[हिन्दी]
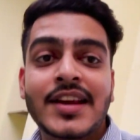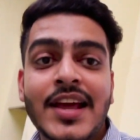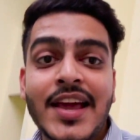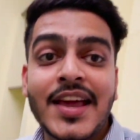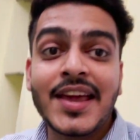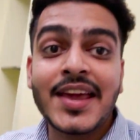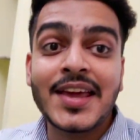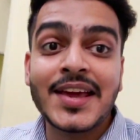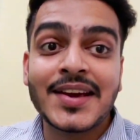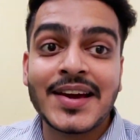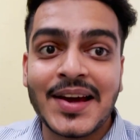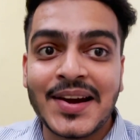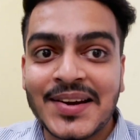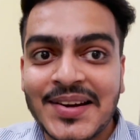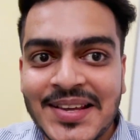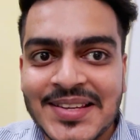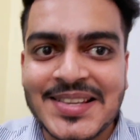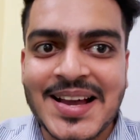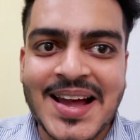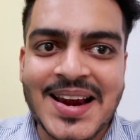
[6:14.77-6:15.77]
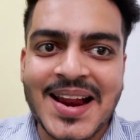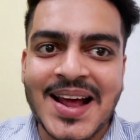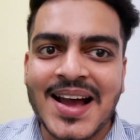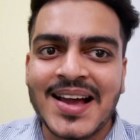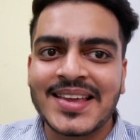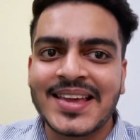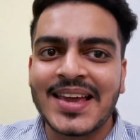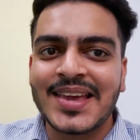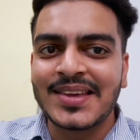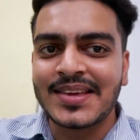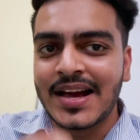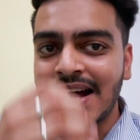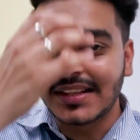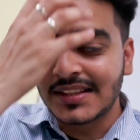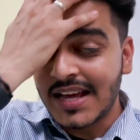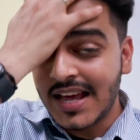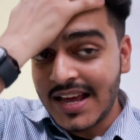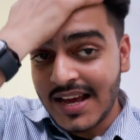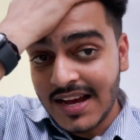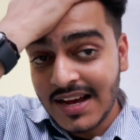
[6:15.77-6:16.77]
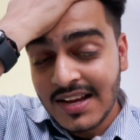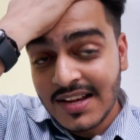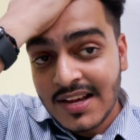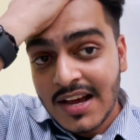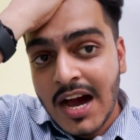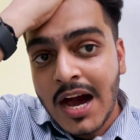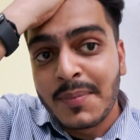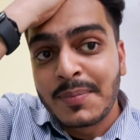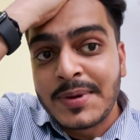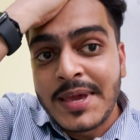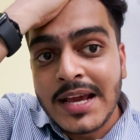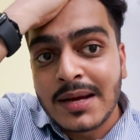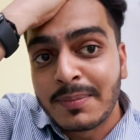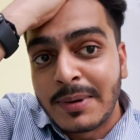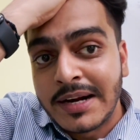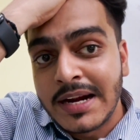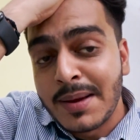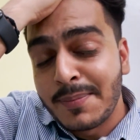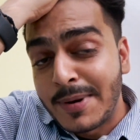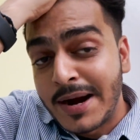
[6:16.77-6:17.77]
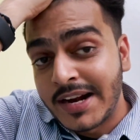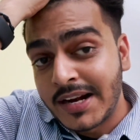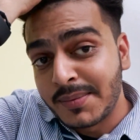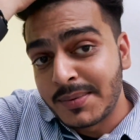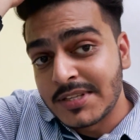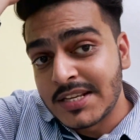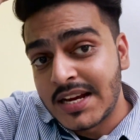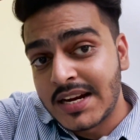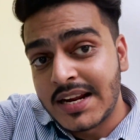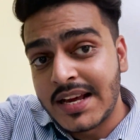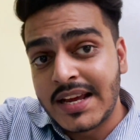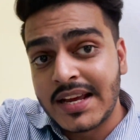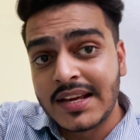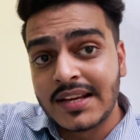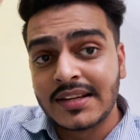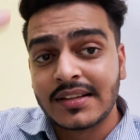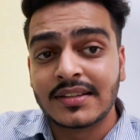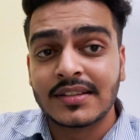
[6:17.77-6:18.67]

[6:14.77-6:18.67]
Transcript: नहीं घर नहीं जाना ये याद आया अभी एक बर्थडे पार्टी में जाना है